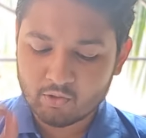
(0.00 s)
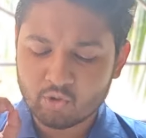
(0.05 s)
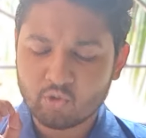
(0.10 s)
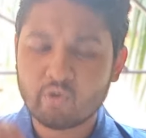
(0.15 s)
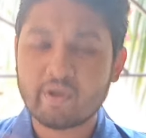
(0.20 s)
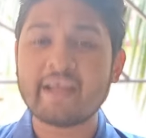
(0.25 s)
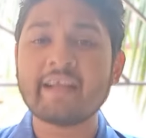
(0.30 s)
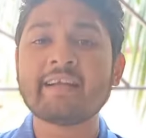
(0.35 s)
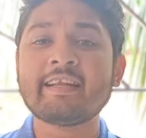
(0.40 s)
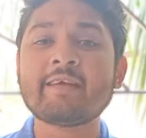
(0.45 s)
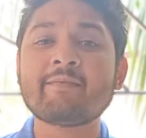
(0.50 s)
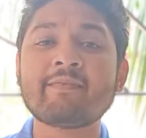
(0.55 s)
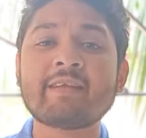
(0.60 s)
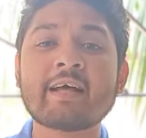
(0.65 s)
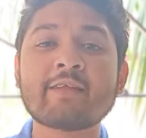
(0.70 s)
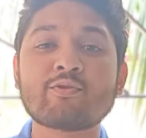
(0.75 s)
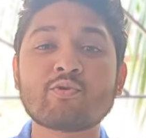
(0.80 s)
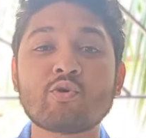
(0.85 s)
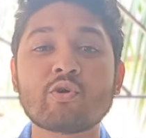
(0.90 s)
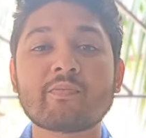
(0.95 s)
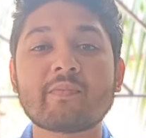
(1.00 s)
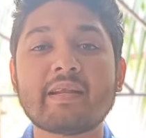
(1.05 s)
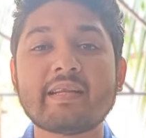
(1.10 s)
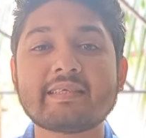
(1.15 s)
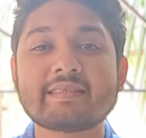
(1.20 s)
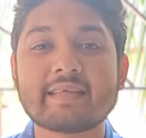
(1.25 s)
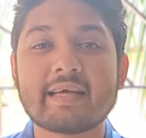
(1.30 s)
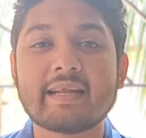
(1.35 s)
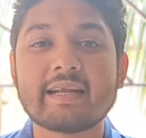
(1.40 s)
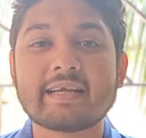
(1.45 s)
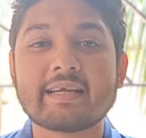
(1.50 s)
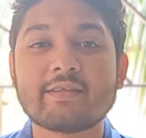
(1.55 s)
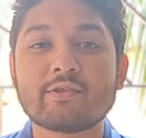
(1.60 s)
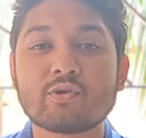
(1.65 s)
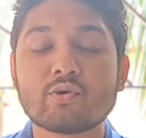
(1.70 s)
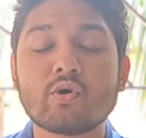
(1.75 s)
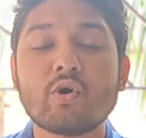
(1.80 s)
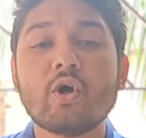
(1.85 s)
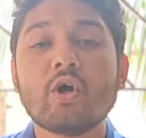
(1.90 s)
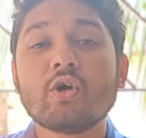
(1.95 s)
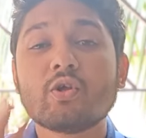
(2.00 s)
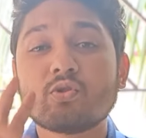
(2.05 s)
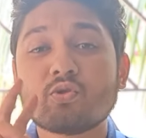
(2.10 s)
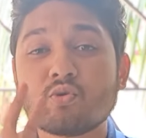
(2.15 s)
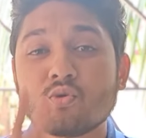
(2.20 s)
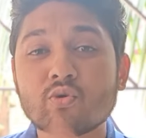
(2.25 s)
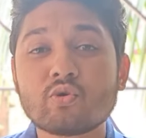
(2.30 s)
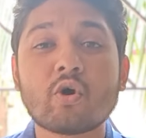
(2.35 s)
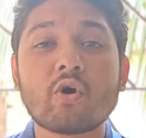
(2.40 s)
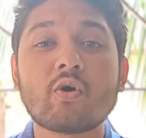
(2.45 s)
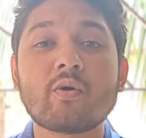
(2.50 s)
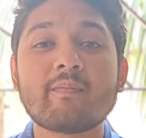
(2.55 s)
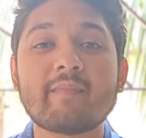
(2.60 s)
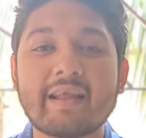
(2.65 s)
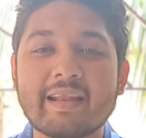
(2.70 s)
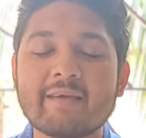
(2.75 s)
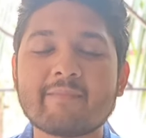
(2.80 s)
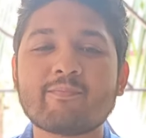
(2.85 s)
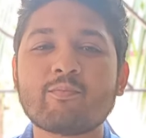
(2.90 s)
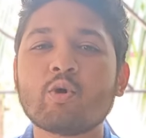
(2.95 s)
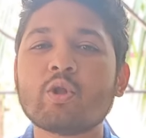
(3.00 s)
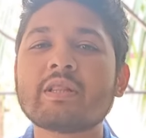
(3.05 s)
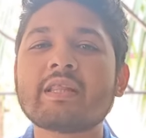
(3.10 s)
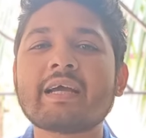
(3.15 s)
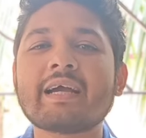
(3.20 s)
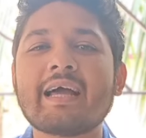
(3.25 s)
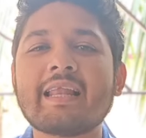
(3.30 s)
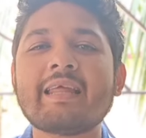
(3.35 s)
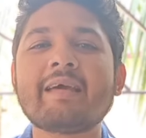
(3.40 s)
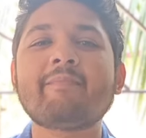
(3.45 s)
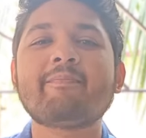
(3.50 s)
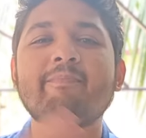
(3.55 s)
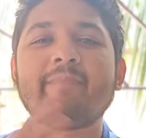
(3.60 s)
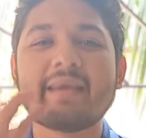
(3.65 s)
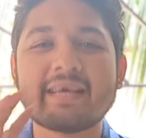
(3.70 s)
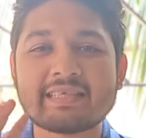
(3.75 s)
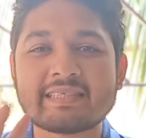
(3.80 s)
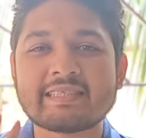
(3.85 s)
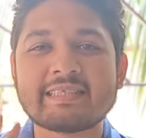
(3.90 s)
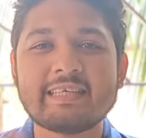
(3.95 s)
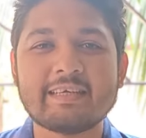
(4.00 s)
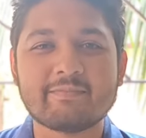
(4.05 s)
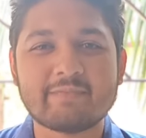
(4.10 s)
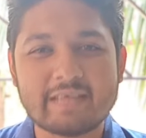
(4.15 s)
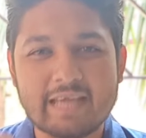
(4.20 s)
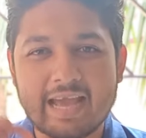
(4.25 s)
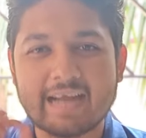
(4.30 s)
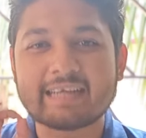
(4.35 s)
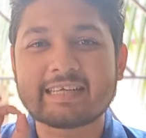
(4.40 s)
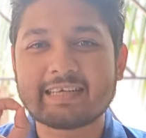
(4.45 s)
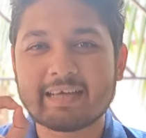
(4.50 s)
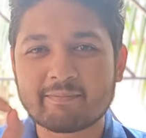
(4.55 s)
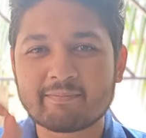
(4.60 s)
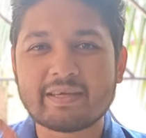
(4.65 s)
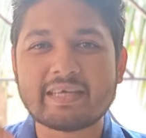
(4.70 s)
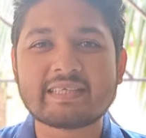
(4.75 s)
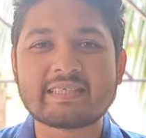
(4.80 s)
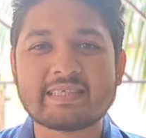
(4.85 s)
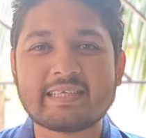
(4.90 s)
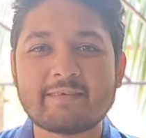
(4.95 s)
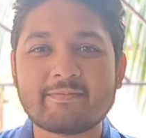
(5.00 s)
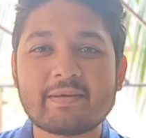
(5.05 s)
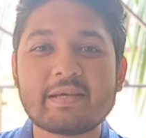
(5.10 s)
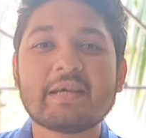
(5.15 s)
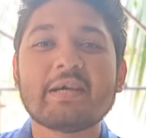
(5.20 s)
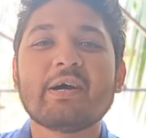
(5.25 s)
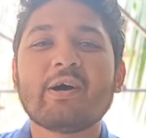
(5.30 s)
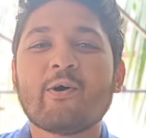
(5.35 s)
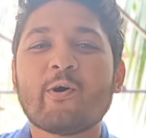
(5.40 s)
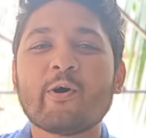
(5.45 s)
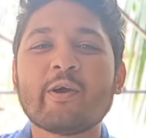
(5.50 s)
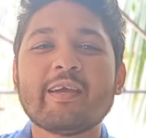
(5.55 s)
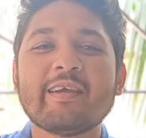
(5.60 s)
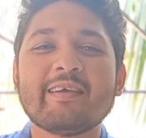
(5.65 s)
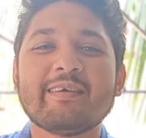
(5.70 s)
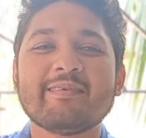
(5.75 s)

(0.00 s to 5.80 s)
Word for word: তো এই টিমটা তুর্কমেনিস্তানে কিন্তু দুটো মানে বলতে গেলে বেস্ট টিমই একটা বেস্ট টিম ওই